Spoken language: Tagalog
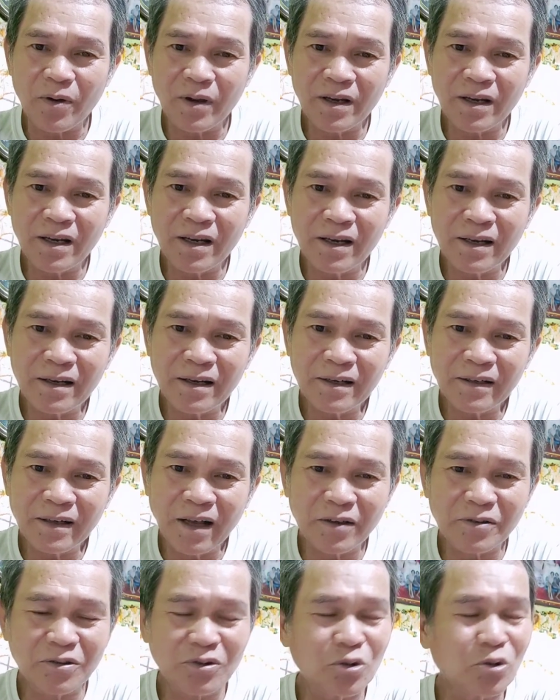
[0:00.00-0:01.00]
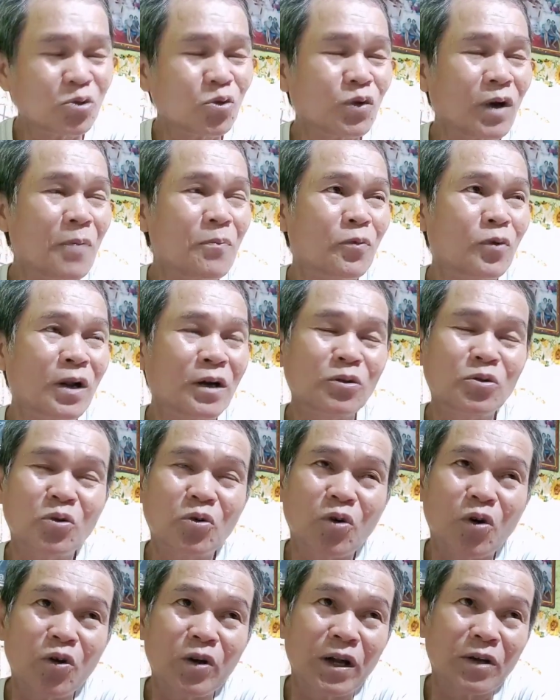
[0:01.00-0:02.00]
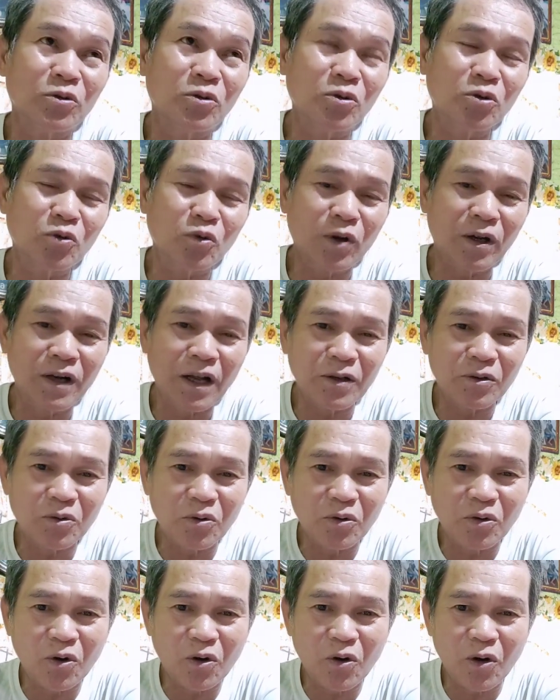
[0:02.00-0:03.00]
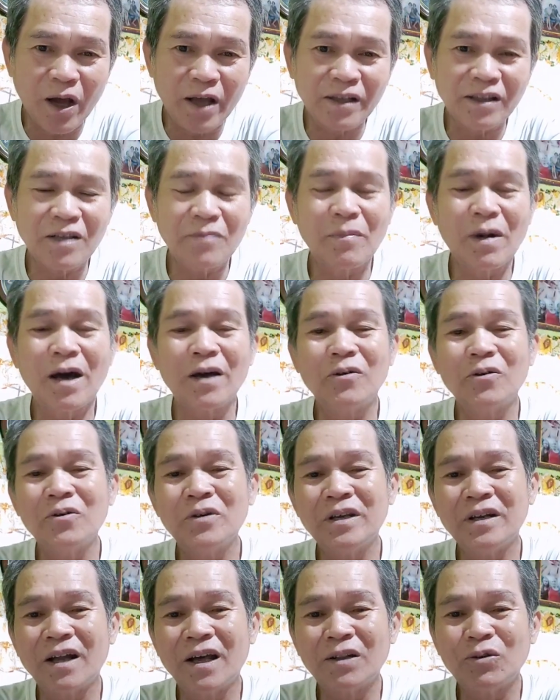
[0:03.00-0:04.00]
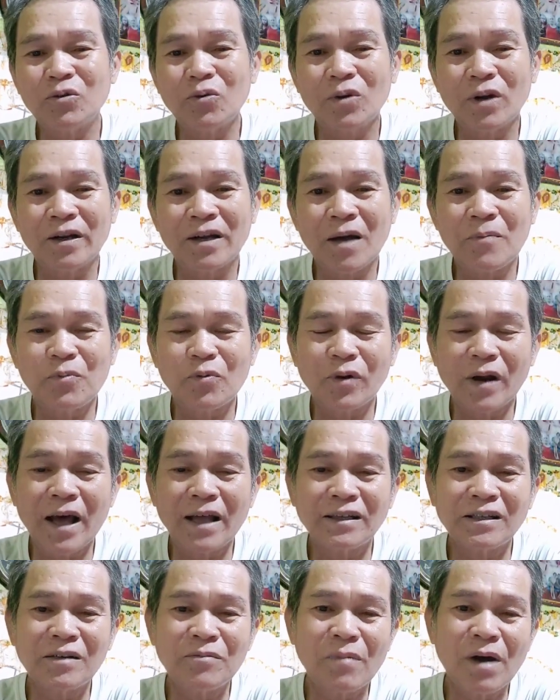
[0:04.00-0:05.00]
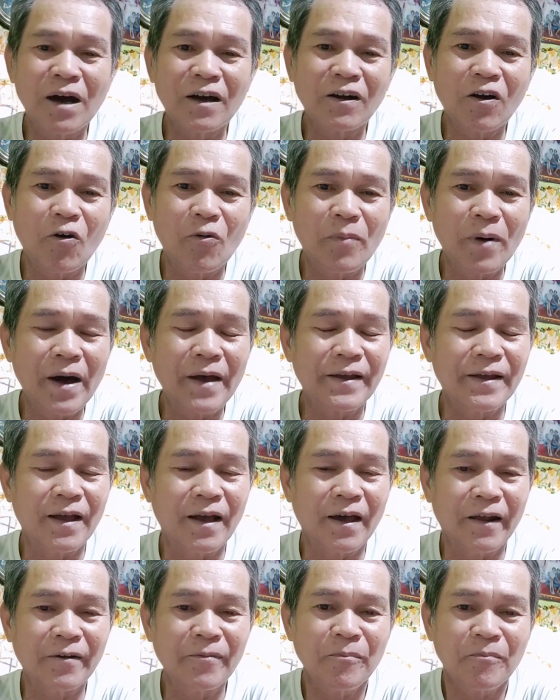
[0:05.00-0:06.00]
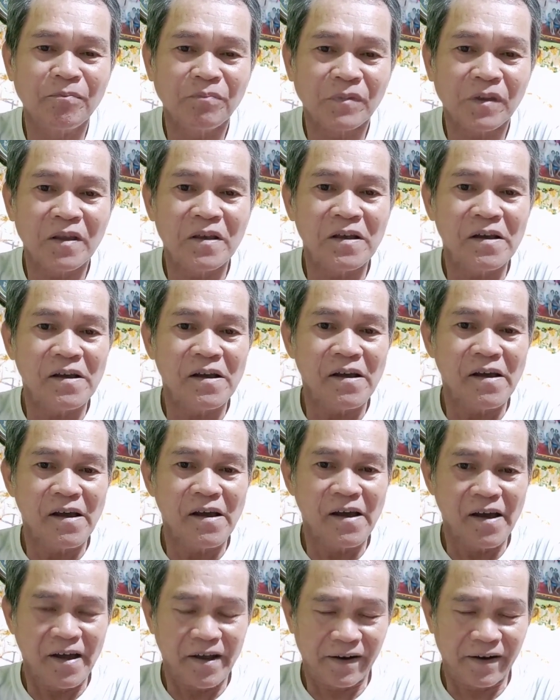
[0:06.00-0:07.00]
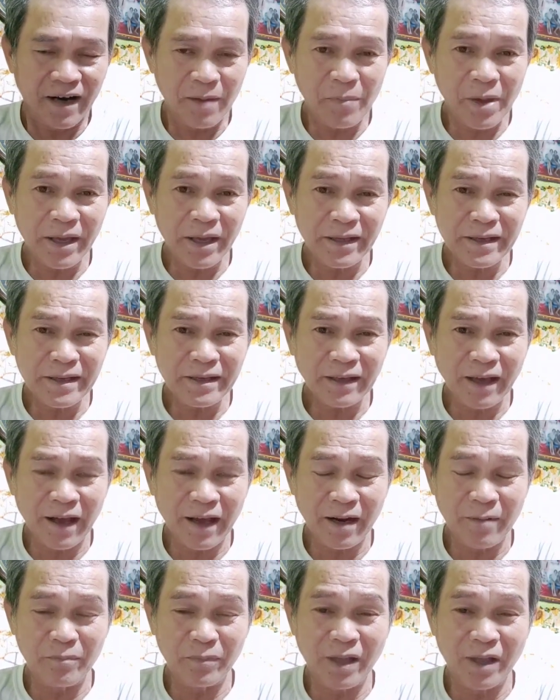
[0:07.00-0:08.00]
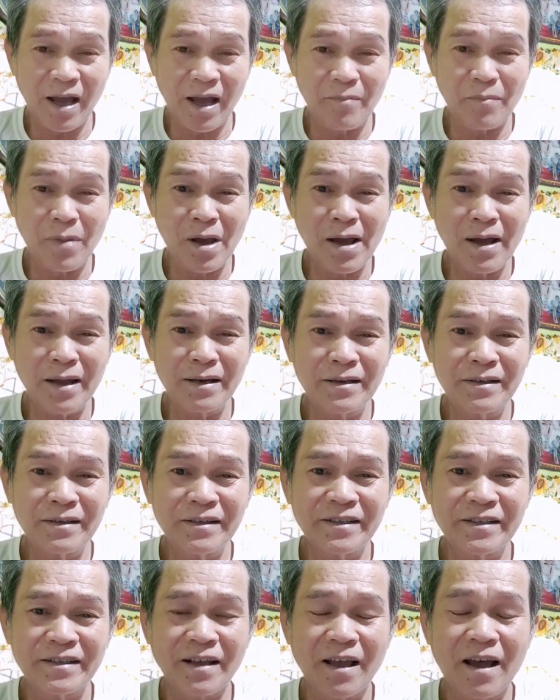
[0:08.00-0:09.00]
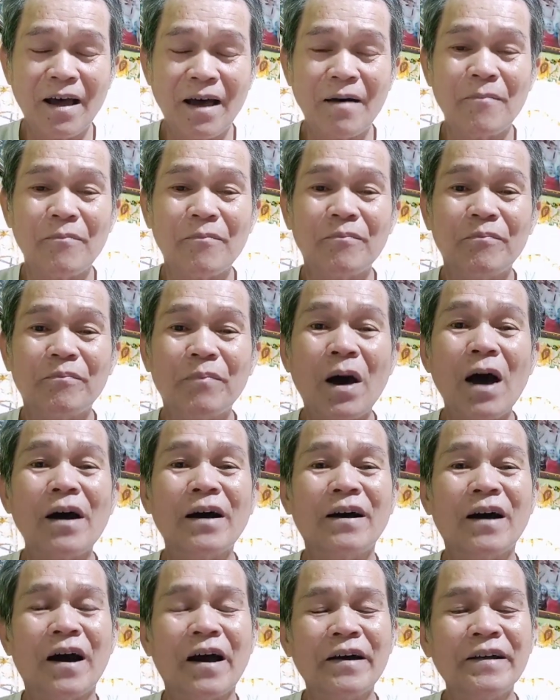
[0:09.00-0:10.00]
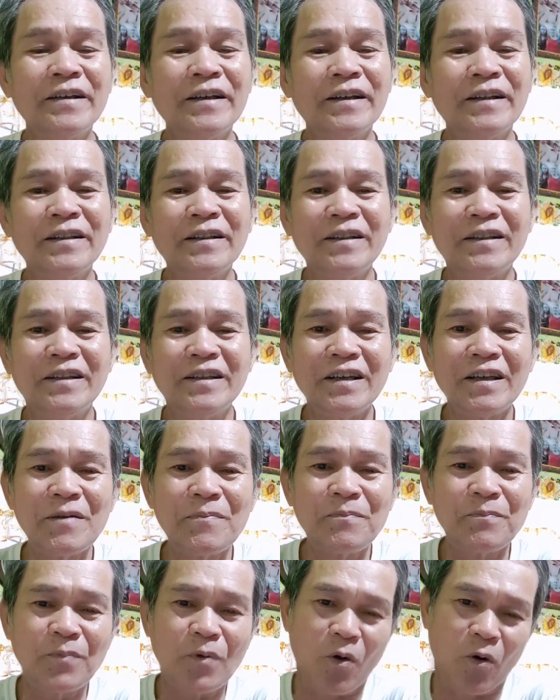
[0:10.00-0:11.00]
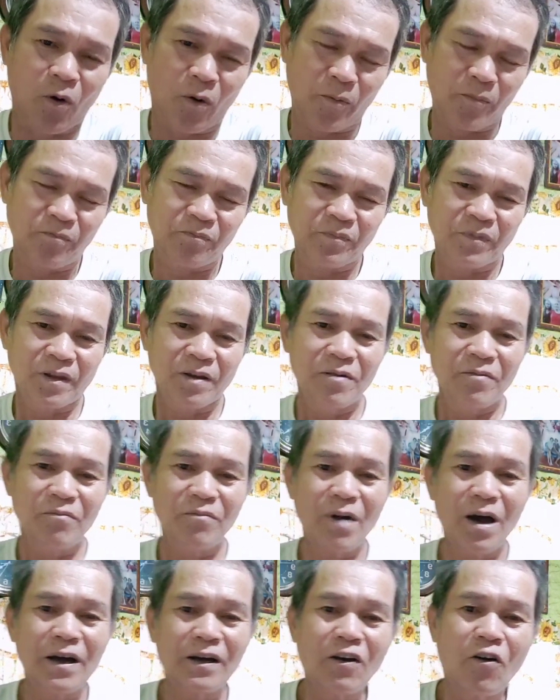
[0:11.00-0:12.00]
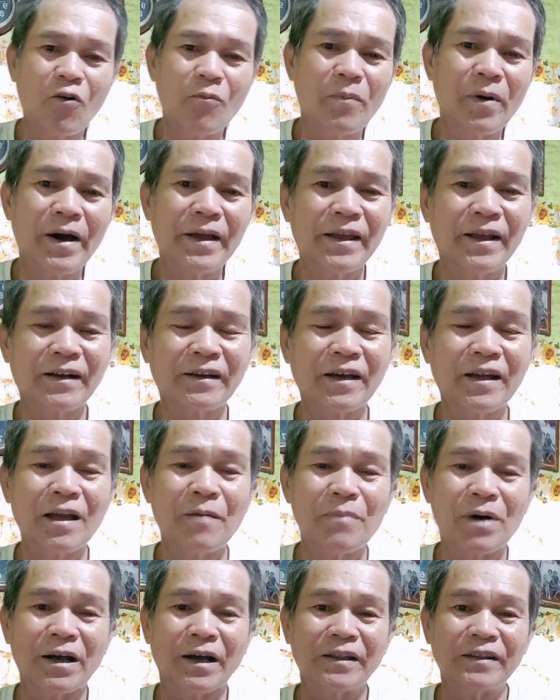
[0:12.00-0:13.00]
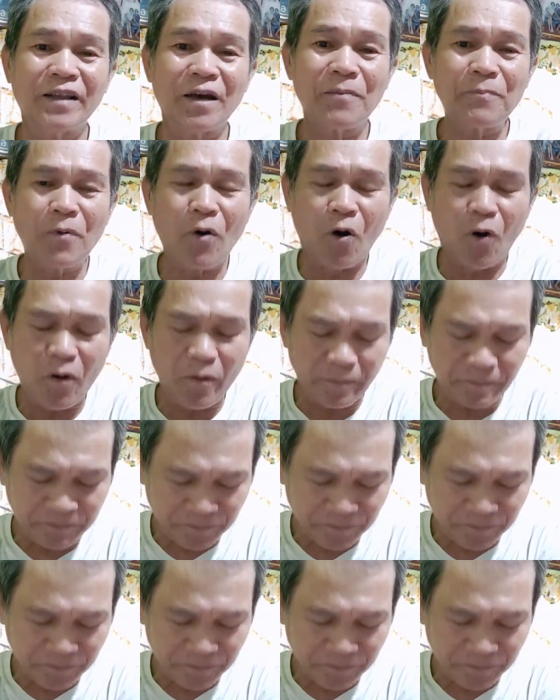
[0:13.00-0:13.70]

eh, nagsusuka po ng dugo, nagdudura ng dugo, antimano, hinatulan na po natin mga kaubayan, na may karamdaman sa baga. Hindi po, mga kaubayan. Kaya maganda po,